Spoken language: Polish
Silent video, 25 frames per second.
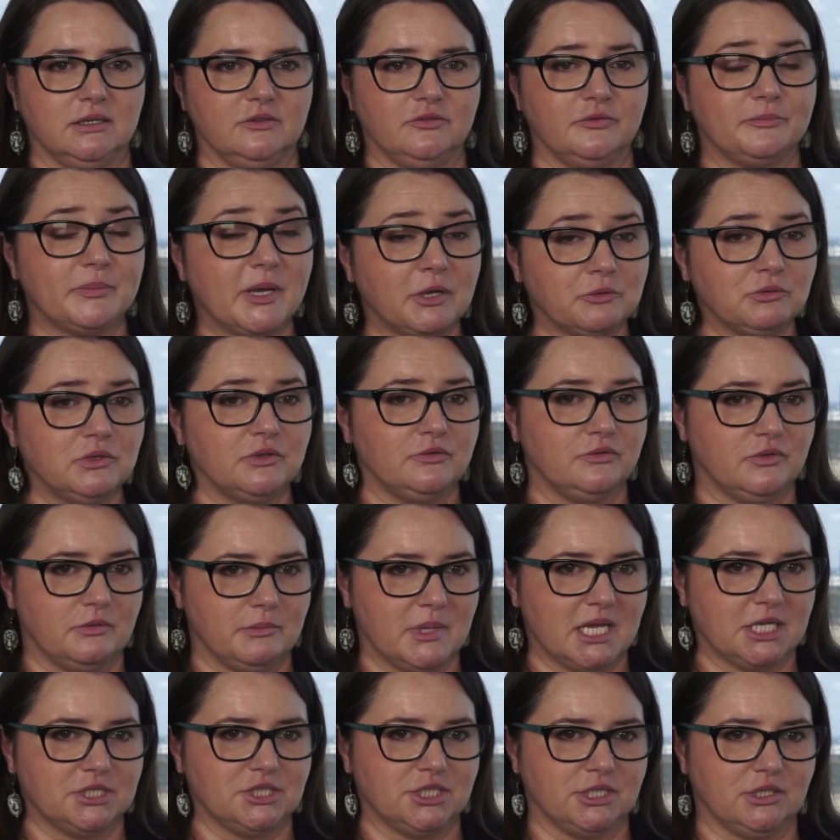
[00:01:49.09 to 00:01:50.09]
w pełnym
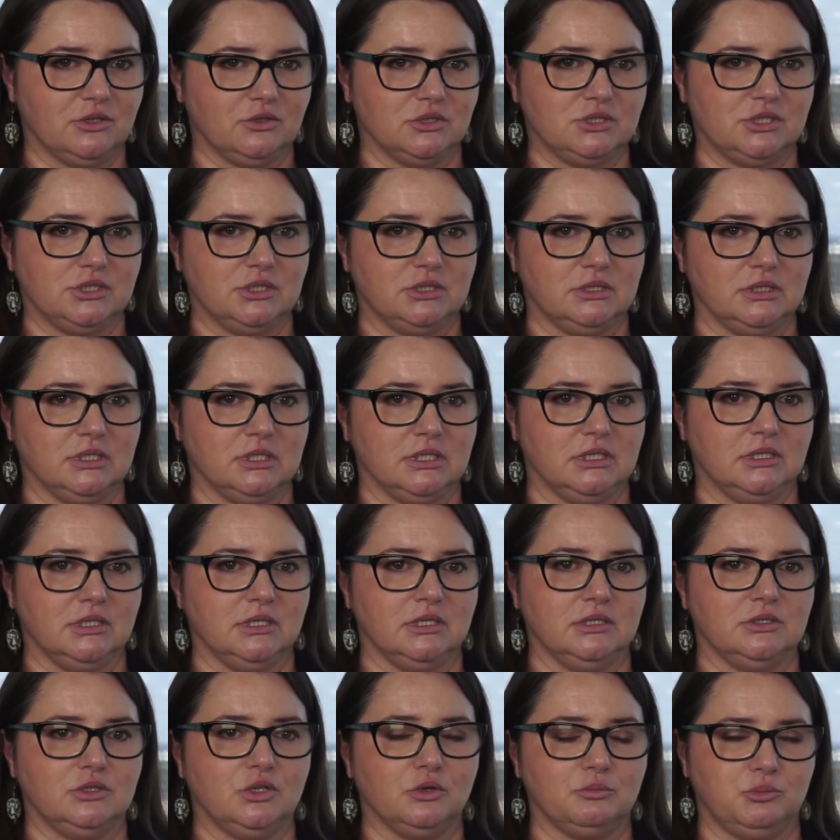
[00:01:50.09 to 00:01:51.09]
wymiarze godzin
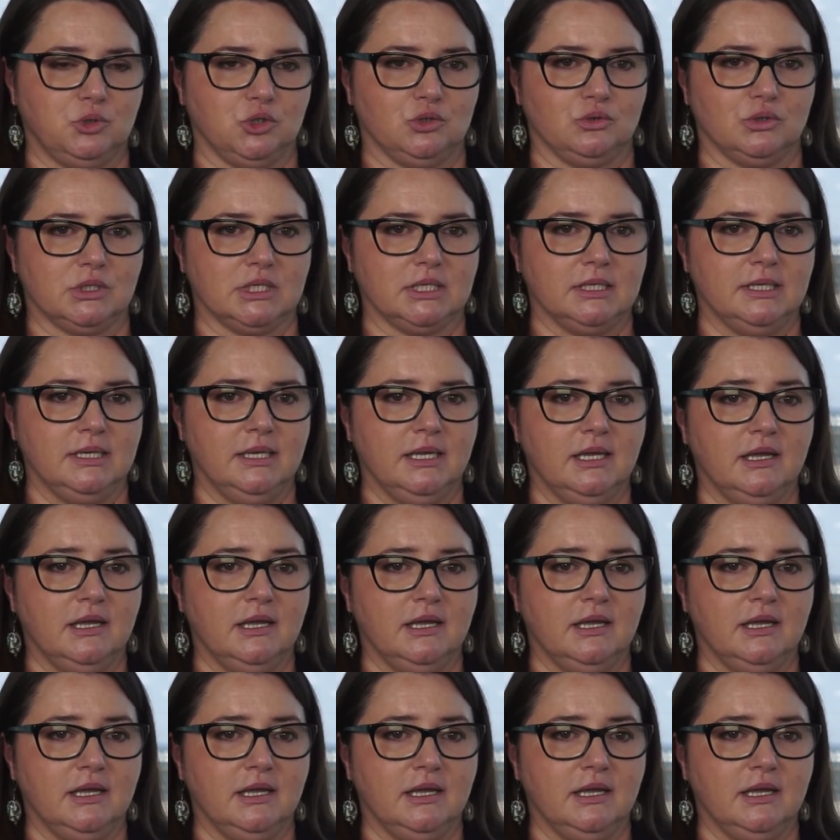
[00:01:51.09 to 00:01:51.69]
do biur.